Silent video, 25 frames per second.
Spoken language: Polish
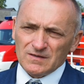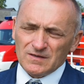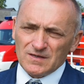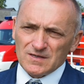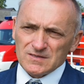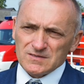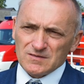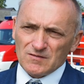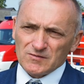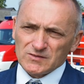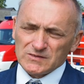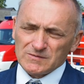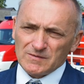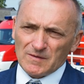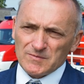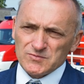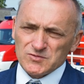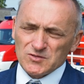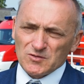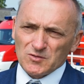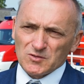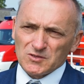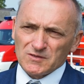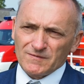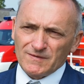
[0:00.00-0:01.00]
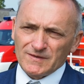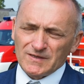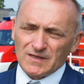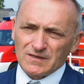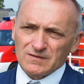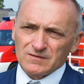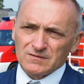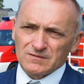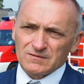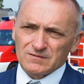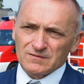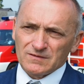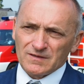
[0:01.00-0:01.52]
jest to osoba przygotowana
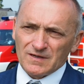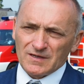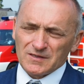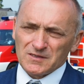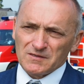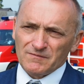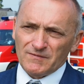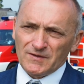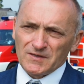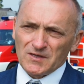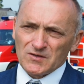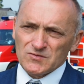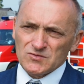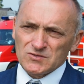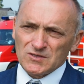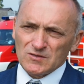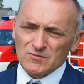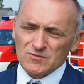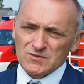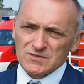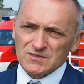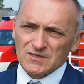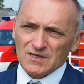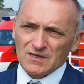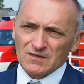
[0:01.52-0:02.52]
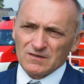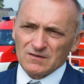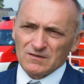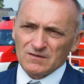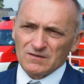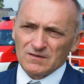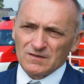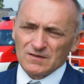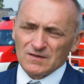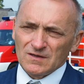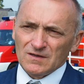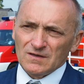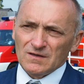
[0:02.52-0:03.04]
do ratowania życia ludzkiego,